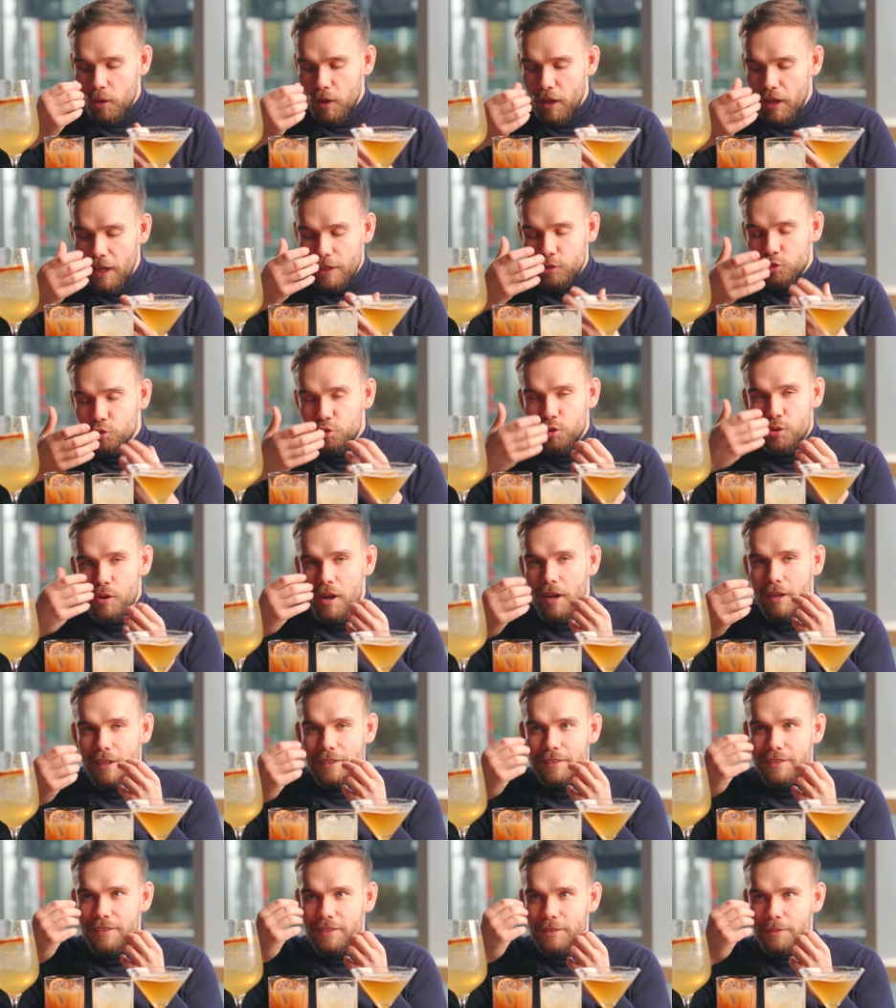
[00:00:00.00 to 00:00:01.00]
ein
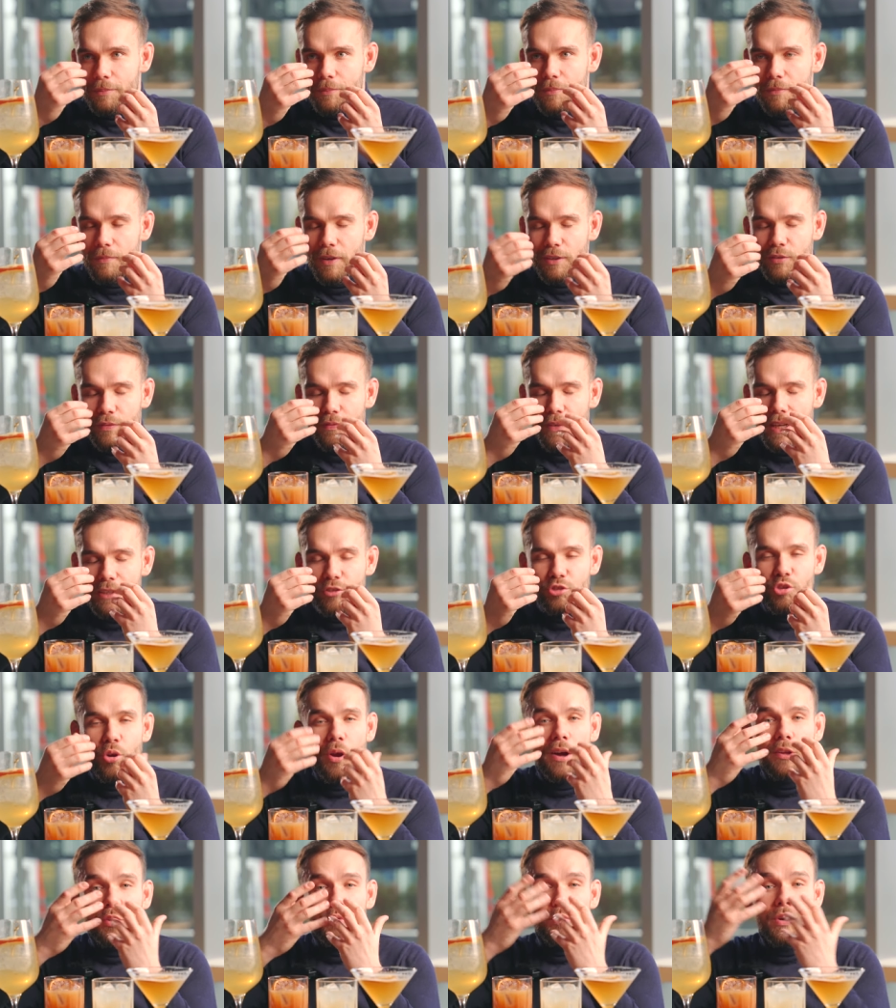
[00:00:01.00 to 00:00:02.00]
schöneres, einen
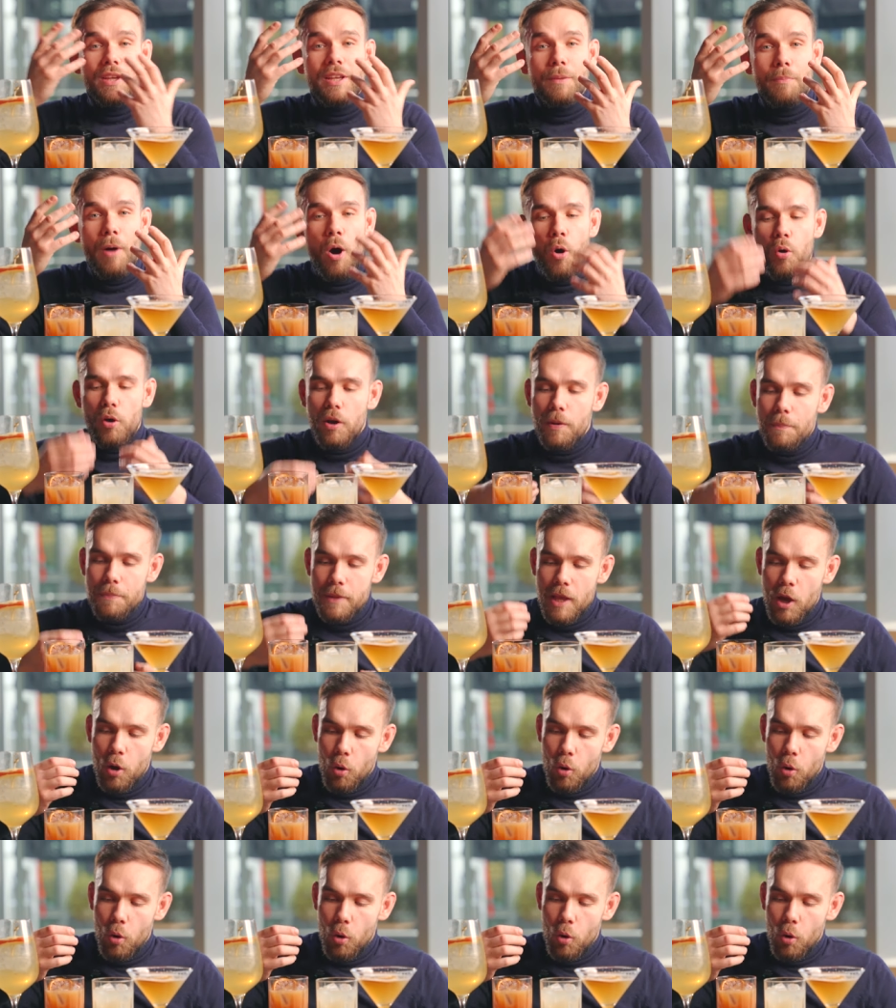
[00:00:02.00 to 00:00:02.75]
schöneren Drink im Auge